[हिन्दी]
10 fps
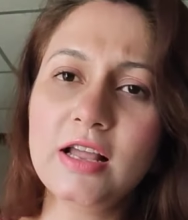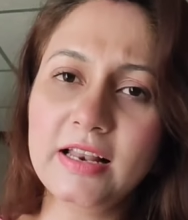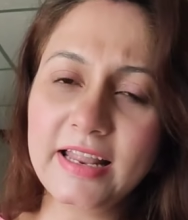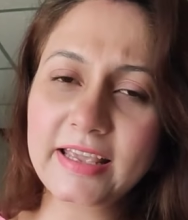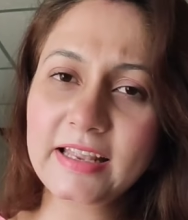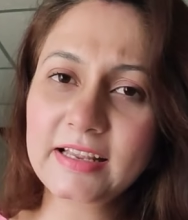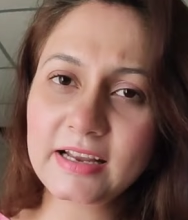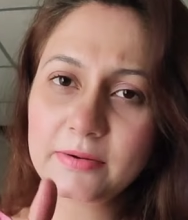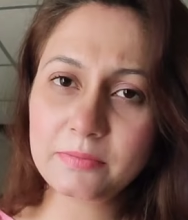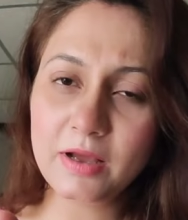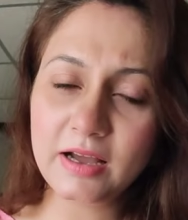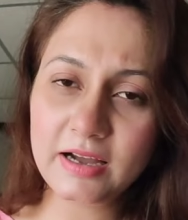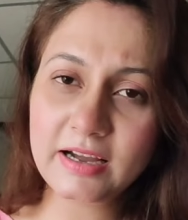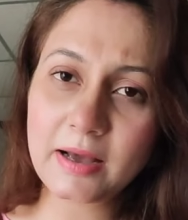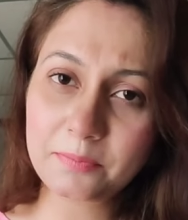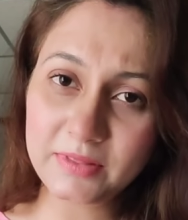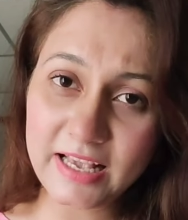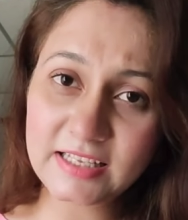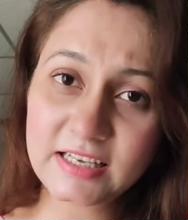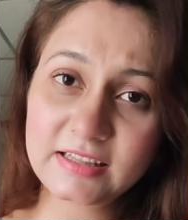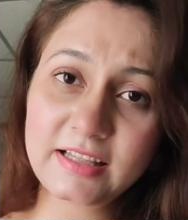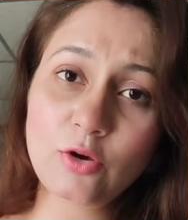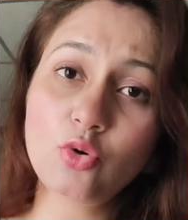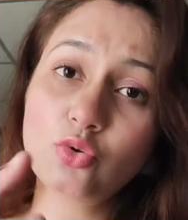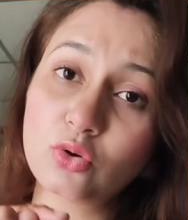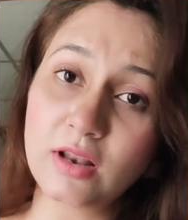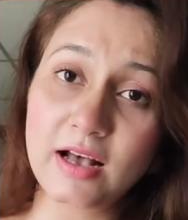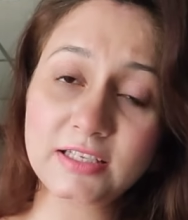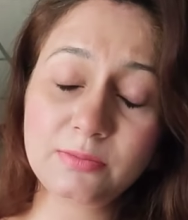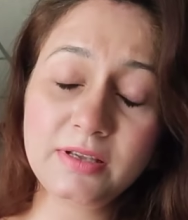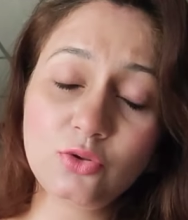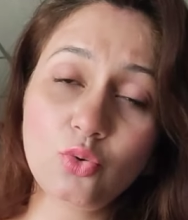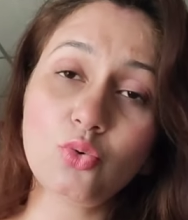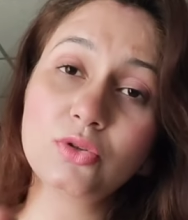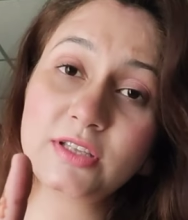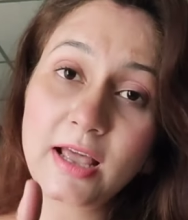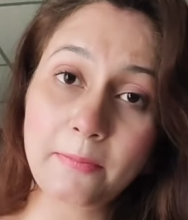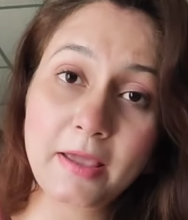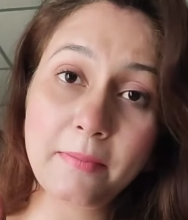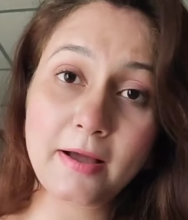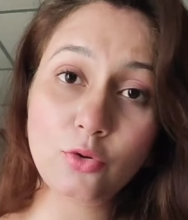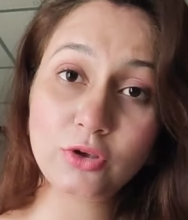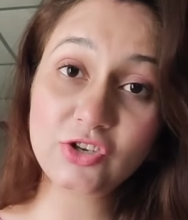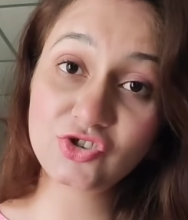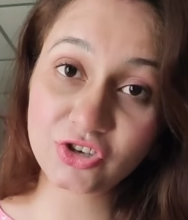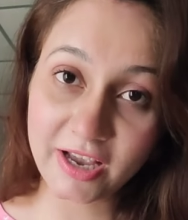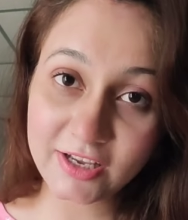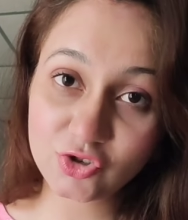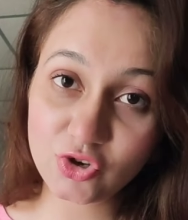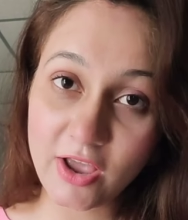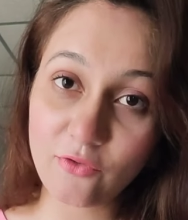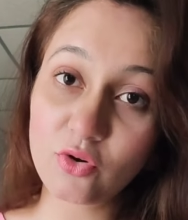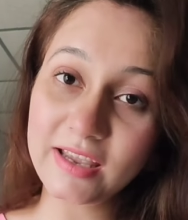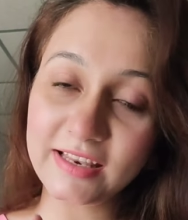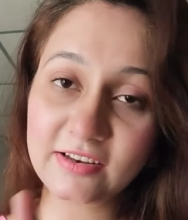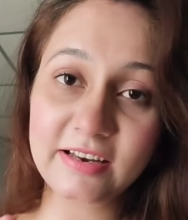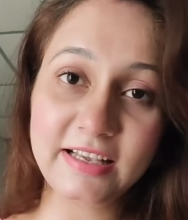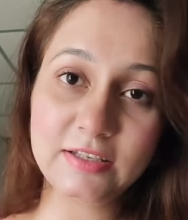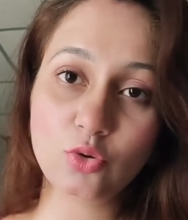लेकिन अगर आप दे सकते हो तो लाजमी दो उससे आपके बालों की शाइन जो है वो इंक्रीज